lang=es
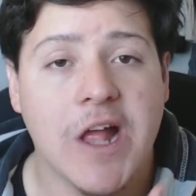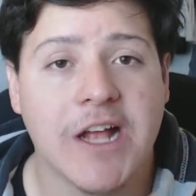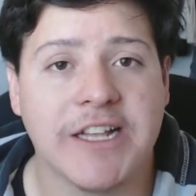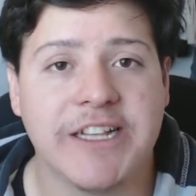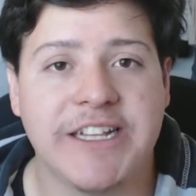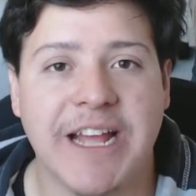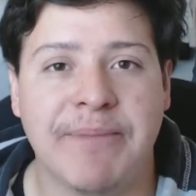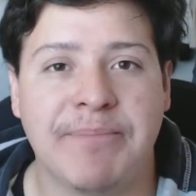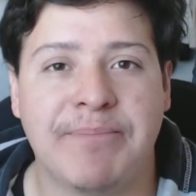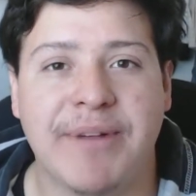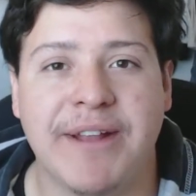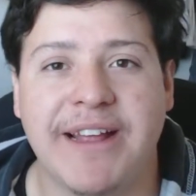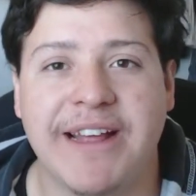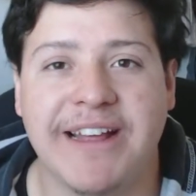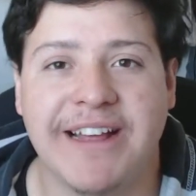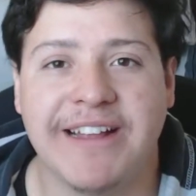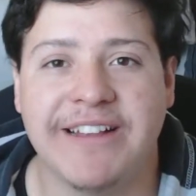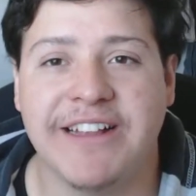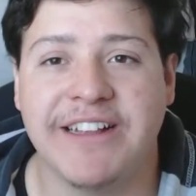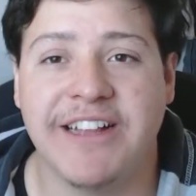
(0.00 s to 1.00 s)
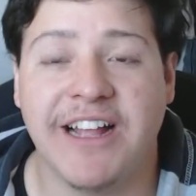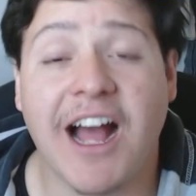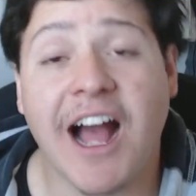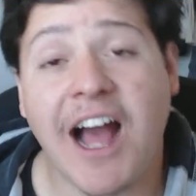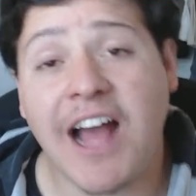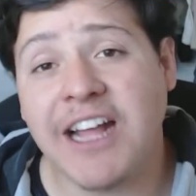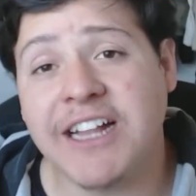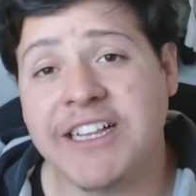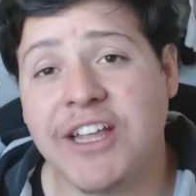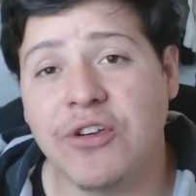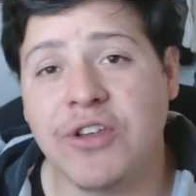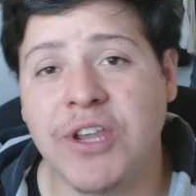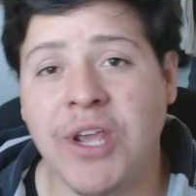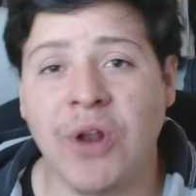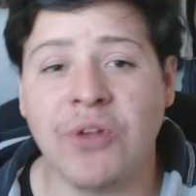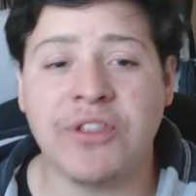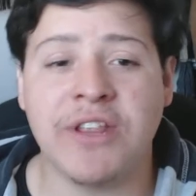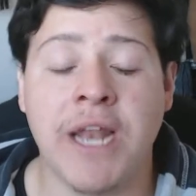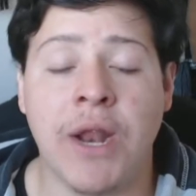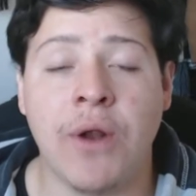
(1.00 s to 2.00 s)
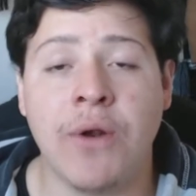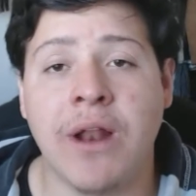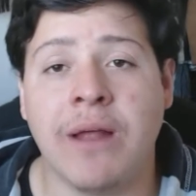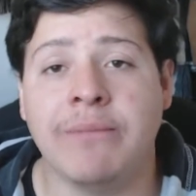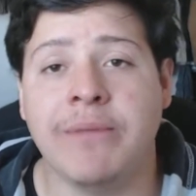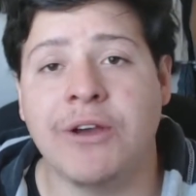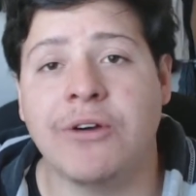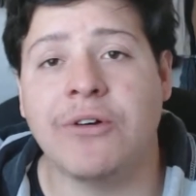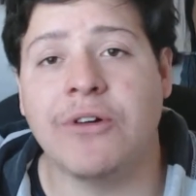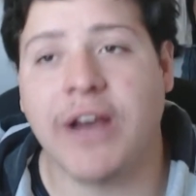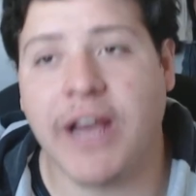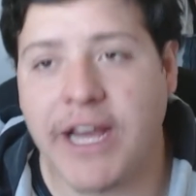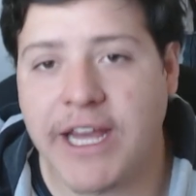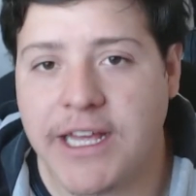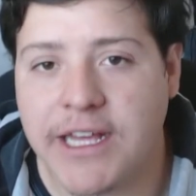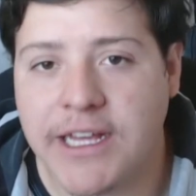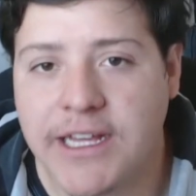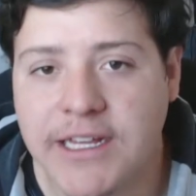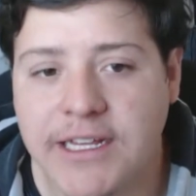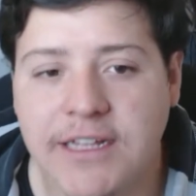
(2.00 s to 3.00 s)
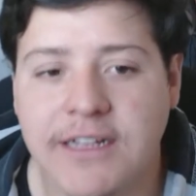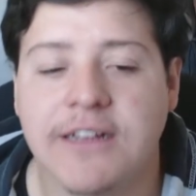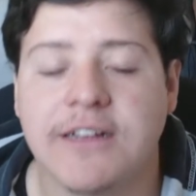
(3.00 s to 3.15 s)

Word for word: siempre dice, ay, es que yo quiero tener un amigo gay.